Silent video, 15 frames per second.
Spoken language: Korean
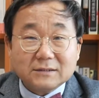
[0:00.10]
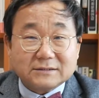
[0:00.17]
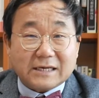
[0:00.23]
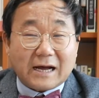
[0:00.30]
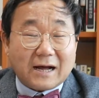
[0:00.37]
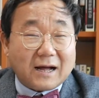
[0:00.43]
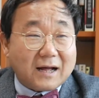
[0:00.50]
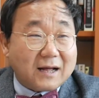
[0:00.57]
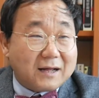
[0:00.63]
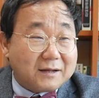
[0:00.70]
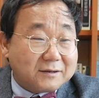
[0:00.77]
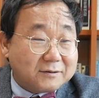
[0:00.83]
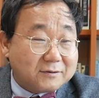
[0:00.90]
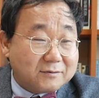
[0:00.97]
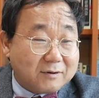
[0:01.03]
자,
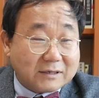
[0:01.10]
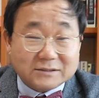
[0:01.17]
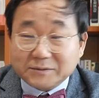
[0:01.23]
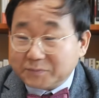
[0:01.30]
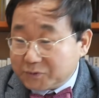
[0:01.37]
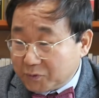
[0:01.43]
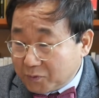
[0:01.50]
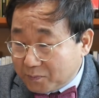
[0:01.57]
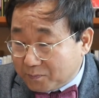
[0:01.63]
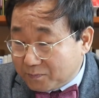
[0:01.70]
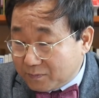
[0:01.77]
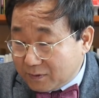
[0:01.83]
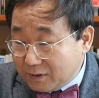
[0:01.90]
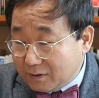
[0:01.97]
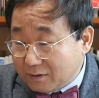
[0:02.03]

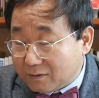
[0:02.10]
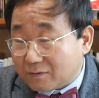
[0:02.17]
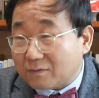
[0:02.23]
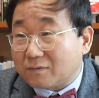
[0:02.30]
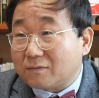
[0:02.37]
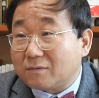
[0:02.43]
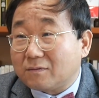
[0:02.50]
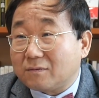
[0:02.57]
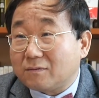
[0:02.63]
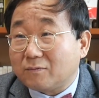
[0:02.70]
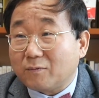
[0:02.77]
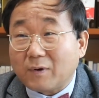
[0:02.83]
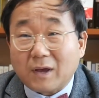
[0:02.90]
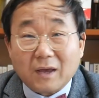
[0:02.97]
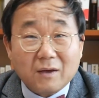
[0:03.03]
황심수업이
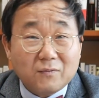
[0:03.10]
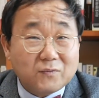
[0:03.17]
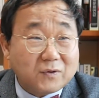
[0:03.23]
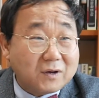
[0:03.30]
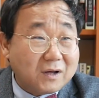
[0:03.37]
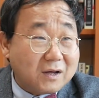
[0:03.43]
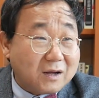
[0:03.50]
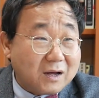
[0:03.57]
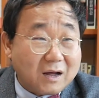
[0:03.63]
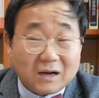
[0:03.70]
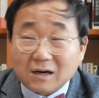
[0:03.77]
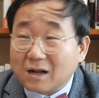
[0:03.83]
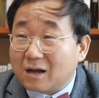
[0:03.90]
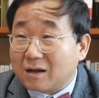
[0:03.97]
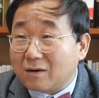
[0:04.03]
왜 우리가
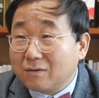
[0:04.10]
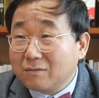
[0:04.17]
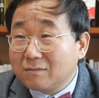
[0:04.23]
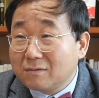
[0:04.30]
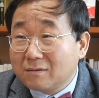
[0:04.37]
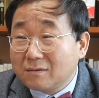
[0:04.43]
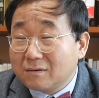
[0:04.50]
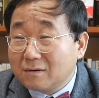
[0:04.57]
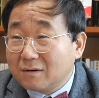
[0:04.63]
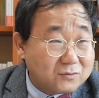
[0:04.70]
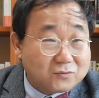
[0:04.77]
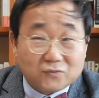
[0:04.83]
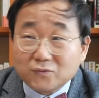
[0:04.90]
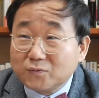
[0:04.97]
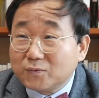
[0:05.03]
할까요?
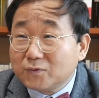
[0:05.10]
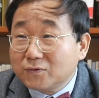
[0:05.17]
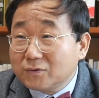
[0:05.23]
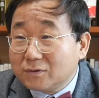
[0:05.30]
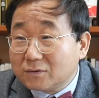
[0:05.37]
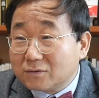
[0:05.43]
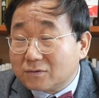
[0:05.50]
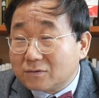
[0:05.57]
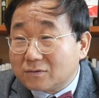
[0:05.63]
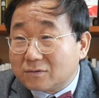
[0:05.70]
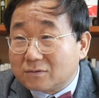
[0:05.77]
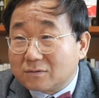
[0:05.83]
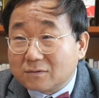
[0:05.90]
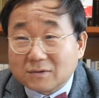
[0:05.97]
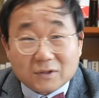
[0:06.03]
두 분,
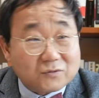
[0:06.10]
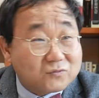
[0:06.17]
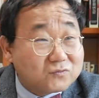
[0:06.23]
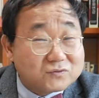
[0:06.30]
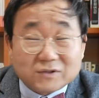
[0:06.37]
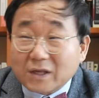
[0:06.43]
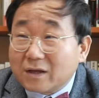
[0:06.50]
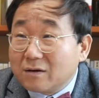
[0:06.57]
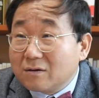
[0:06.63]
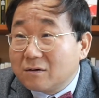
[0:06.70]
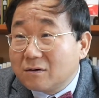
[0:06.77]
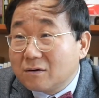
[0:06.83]
근데 누구세요?